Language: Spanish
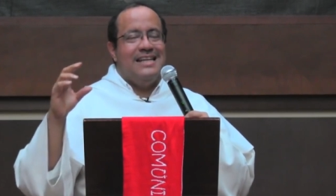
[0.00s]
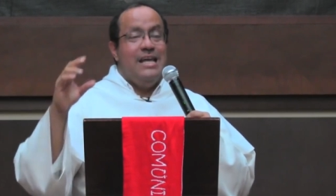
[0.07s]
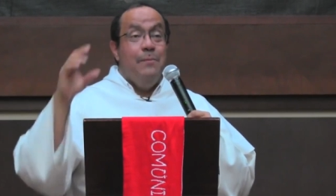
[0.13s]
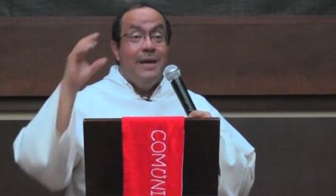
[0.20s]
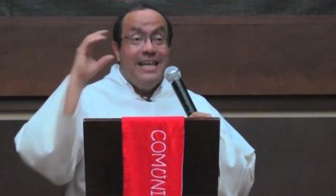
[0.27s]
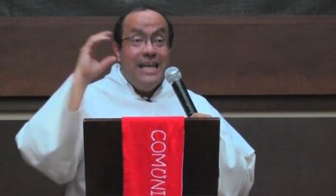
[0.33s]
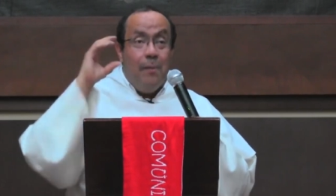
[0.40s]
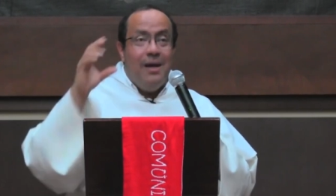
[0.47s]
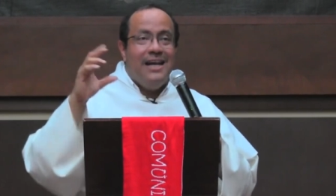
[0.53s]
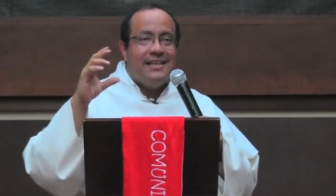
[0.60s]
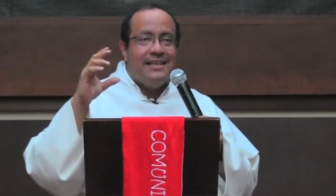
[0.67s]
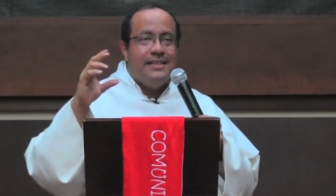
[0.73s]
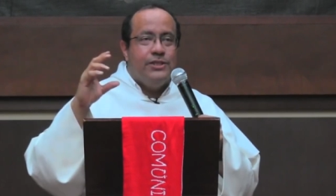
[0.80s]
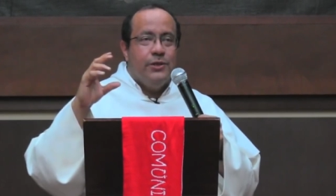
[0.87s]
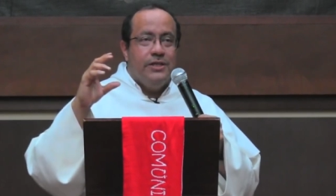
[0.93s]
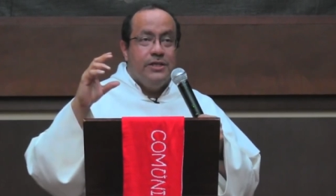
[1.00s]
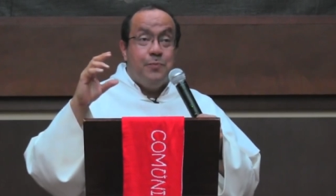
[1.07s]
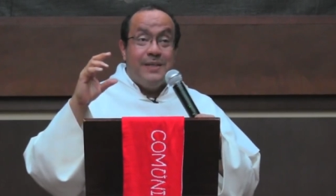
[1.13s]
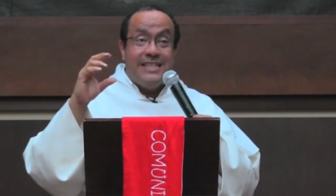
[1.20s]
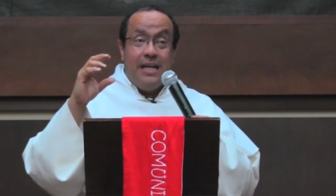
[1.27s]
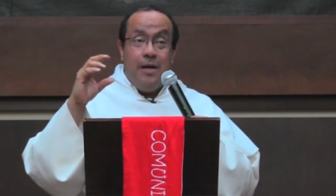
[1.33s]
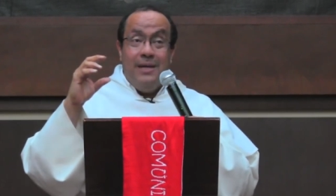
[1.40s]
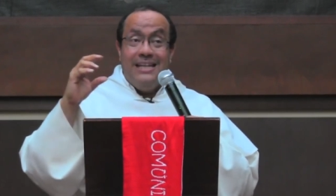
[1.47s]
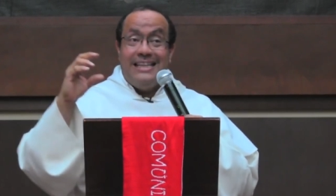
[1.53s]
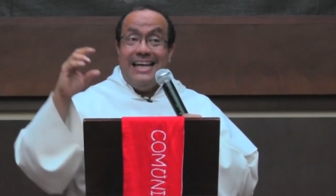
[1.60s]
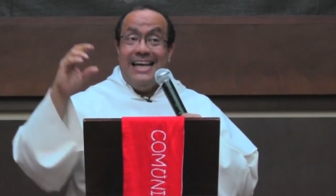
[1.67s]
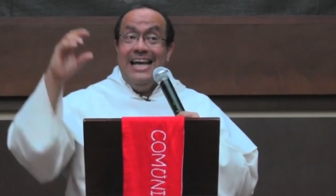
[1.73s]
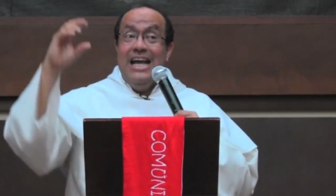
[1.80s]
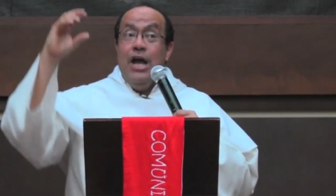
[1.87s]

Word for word: y me llama la atención especialmente